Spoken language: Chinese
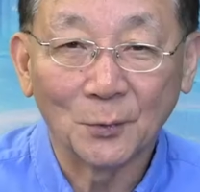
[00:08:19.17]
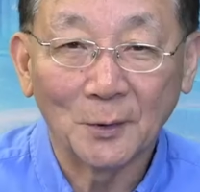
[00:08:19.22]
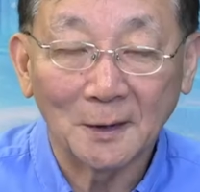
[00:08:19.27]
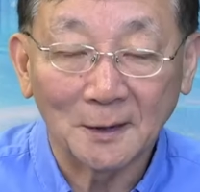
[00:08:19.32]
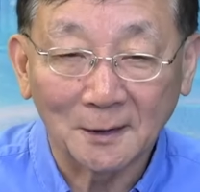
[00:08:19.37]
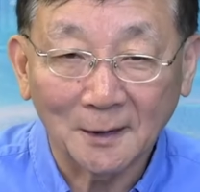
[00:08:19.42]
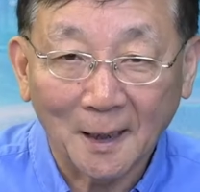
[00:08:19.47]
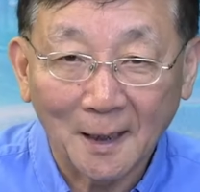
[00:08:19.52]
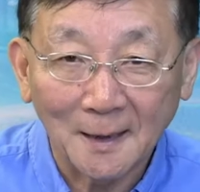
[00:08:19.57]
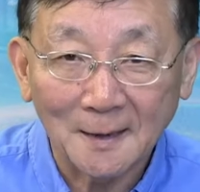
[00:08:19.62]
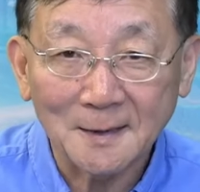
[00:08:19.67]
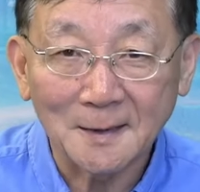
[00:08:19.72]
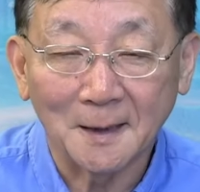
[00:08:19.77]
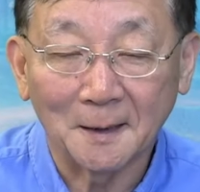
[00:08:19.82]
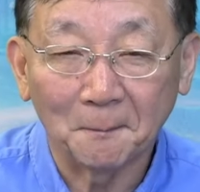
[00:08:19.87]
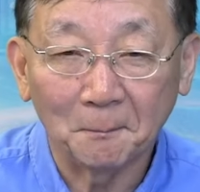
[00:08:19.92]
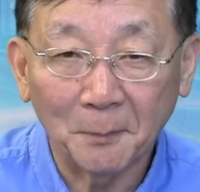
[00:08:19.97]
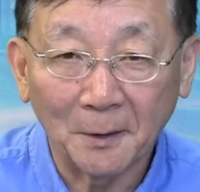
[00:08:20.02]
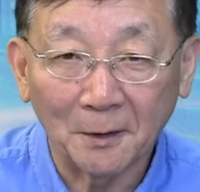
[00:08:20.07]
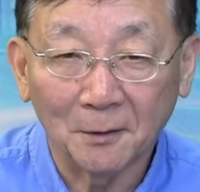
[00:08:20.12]
以他在
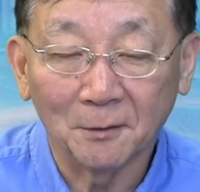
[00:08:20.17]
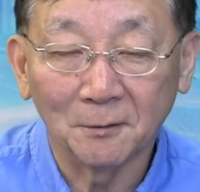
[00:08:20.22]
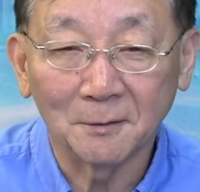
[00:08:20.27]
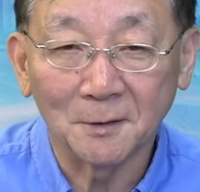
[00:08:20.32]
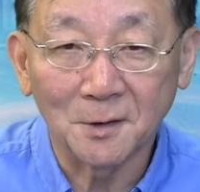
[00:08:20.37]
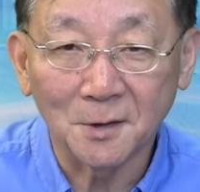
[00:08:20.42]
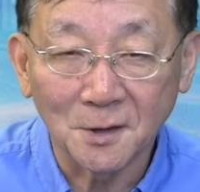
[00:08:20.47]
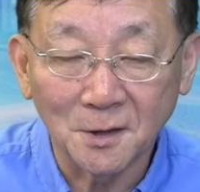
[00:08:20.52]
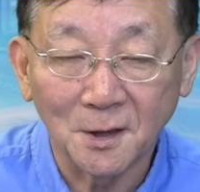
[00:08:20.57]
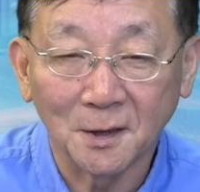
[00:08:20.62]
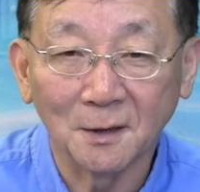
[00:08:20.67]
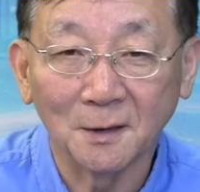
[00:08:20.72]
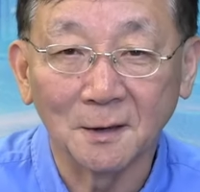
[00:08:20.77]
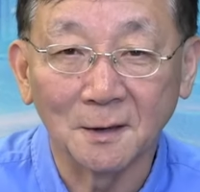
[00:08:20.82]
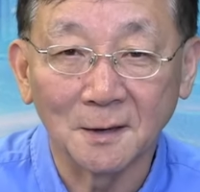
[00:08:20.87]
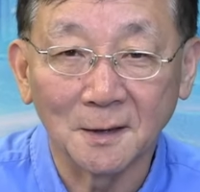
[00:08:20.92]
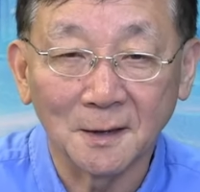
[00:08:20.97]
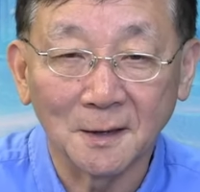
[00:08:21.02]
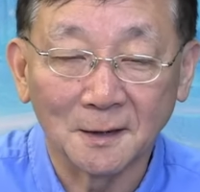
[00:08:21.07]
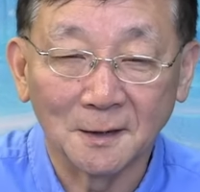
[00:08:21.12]
背后支撑了
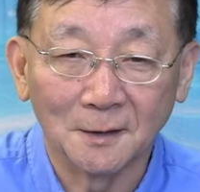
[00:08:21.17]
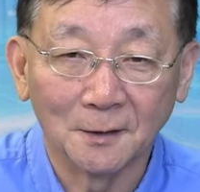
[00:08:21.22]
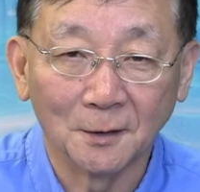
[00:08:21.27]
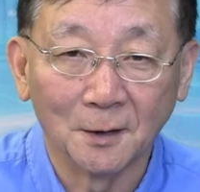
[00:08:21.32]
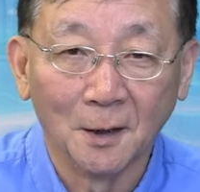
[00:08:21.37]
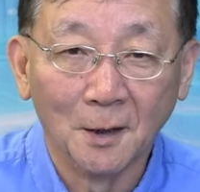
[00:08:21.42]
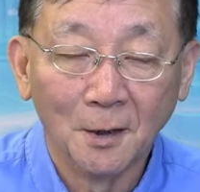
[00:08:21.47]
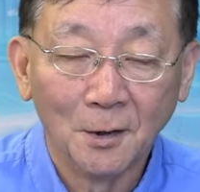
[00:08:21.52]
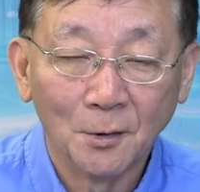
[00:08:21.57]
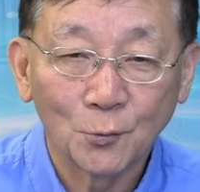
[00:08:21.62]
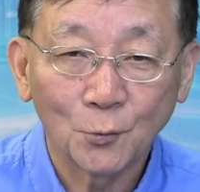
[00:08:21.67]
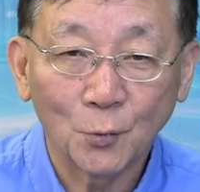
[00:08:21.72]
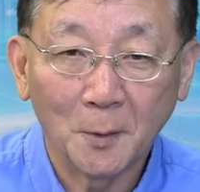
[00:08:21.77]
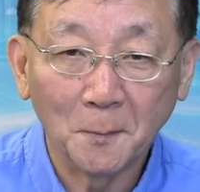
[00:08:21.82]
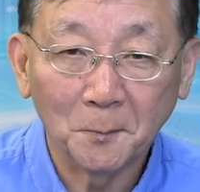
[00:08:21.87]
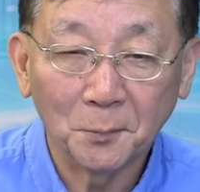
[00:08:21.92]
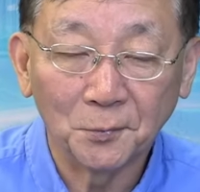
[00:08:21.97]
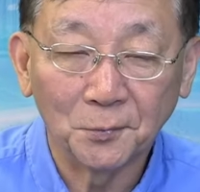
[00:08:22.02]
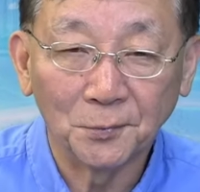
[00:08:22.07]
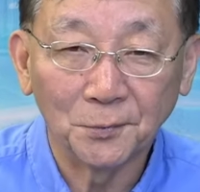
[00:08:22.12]
这个川
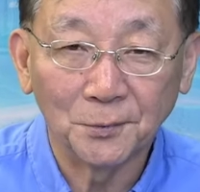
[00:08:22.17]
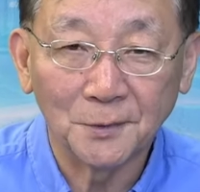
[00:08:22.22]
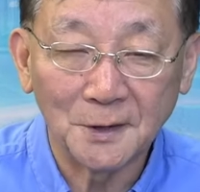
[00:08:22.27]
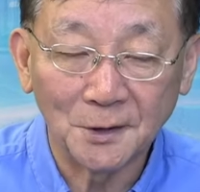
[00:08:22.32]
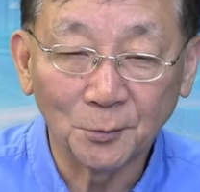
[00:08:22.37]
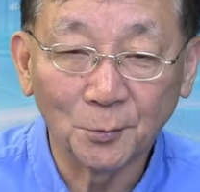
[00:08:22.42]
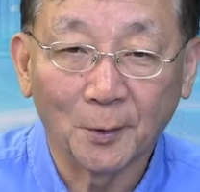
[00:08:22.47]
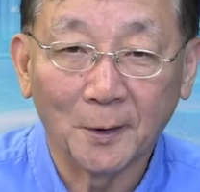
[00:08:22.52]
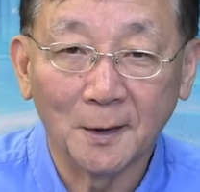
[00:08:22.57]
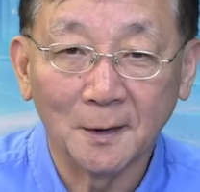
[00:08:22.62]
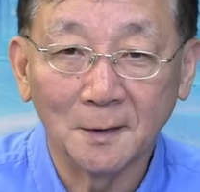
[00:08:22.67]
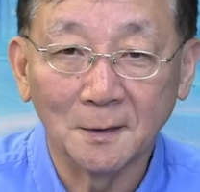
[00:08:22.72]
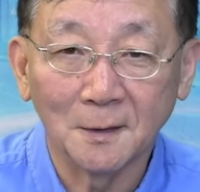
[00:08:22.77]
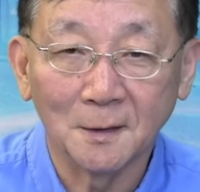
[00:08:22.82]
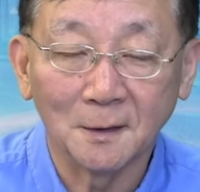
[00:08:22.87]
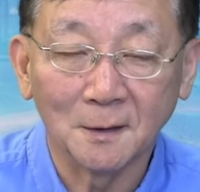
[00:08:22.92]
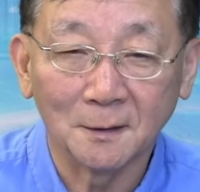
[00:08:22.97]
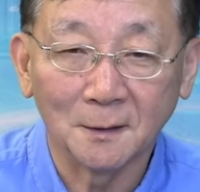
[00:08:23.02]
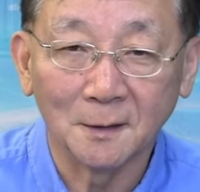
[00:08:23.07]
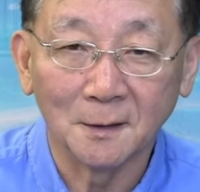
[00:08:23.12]
普集团
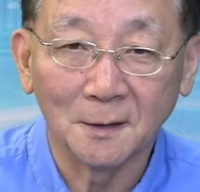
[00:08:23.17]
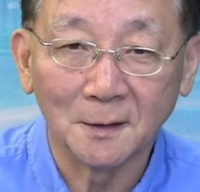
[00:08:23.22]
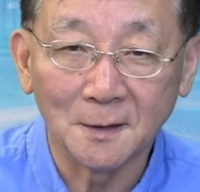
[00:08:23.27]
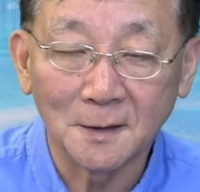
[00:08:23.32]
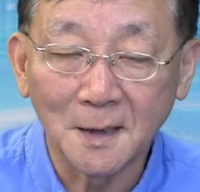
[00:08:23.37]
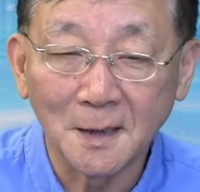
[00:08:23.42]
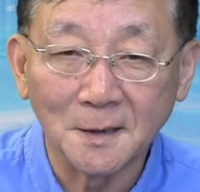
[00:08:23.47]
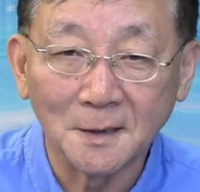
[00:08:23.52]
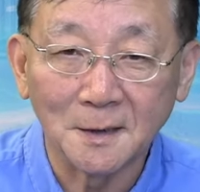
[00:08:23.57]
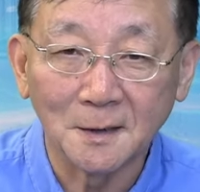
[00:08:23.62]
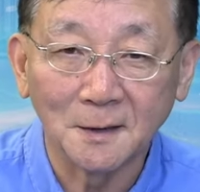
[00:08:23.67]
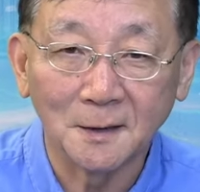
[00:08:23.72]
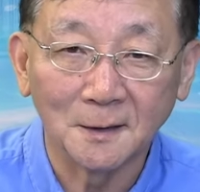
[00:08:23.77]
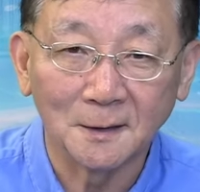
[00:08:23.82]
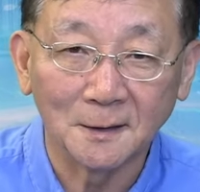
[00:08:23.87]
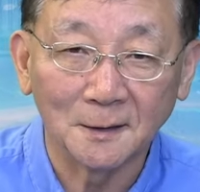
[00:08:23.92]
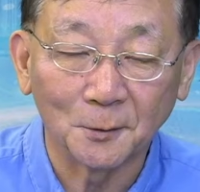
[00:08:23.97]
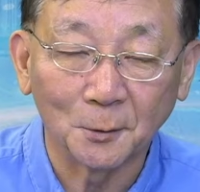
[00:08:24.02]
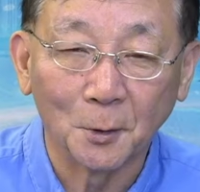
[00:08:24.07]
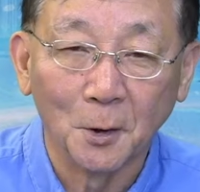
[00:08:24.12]
的现金
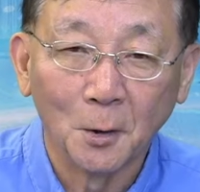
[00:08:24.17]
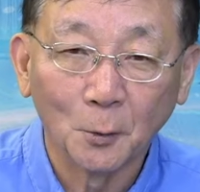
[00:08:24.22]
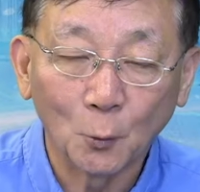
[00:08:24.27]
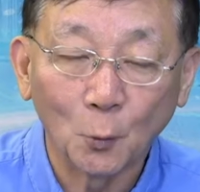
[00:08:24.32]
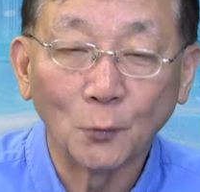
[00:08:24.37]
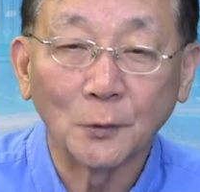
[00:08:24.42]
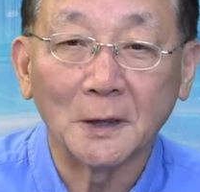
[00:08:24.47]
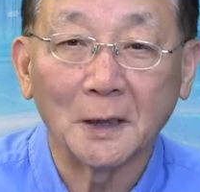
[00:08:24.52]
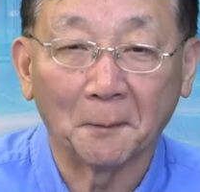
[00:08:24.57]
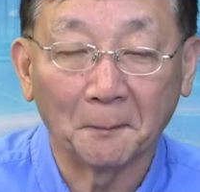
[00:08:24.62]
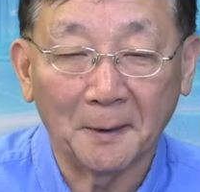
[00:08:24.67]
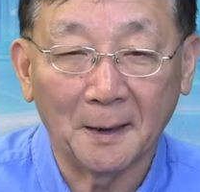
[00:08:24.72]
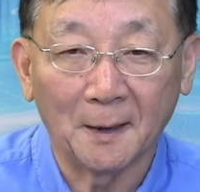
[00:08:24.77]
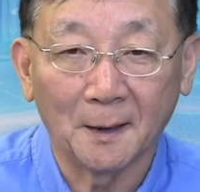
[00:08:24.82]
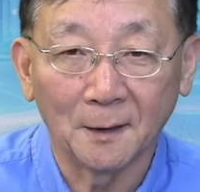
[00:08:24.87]
的供应吧，